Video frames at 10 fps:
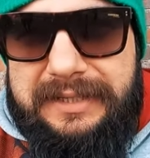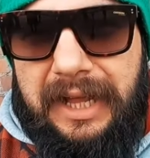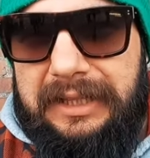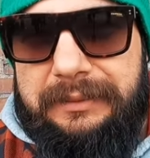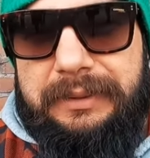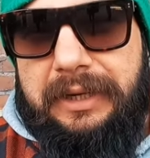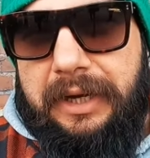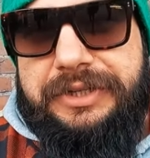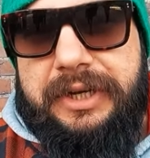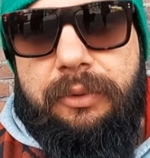Biraz algımı
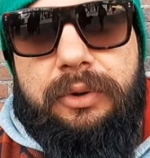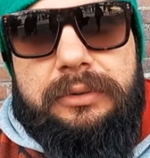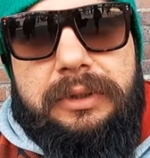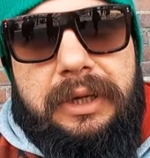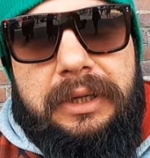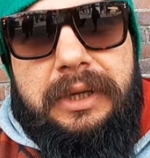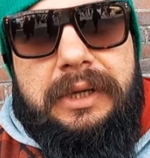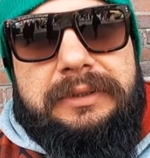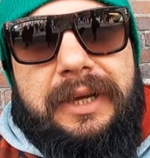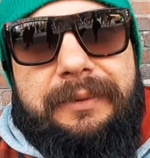açarım.
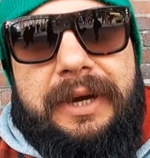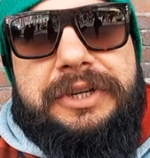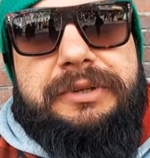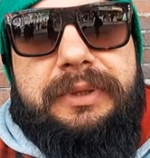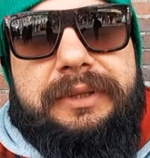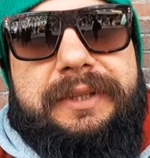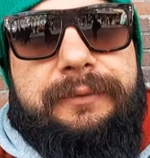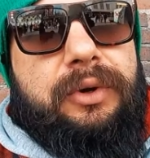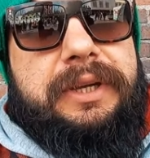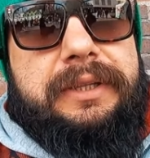Tam karşımda
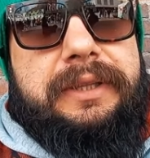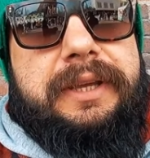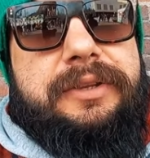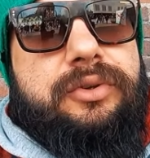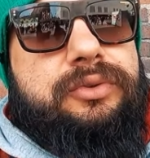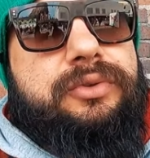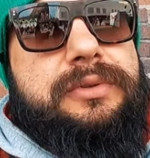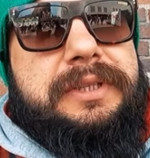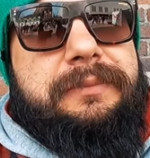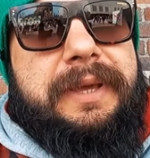Tivoli diye çok
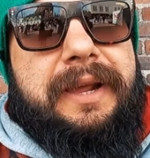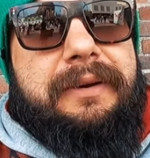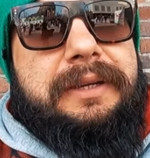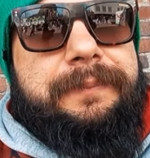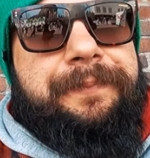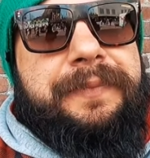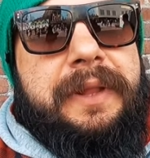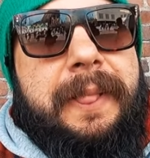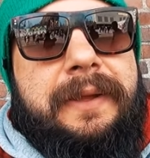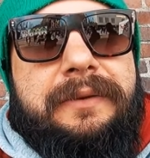turistik bir yer var
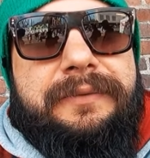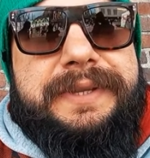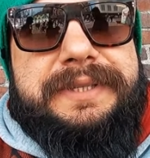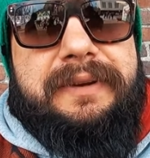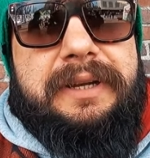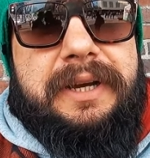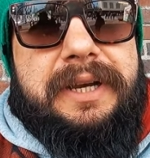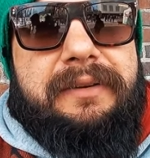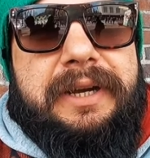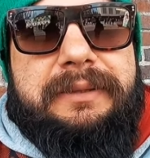festival,
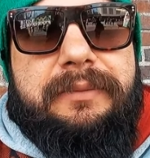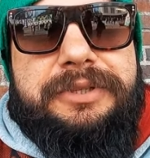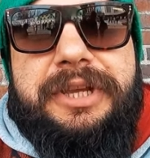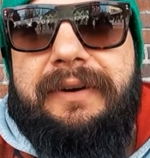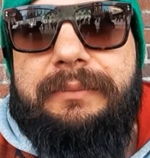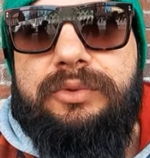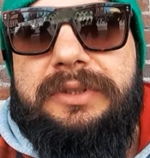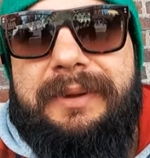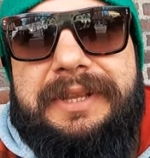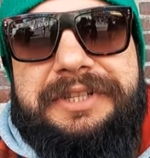karnaval gibi bir şey var
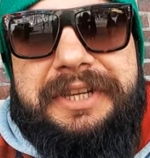muhtemelen.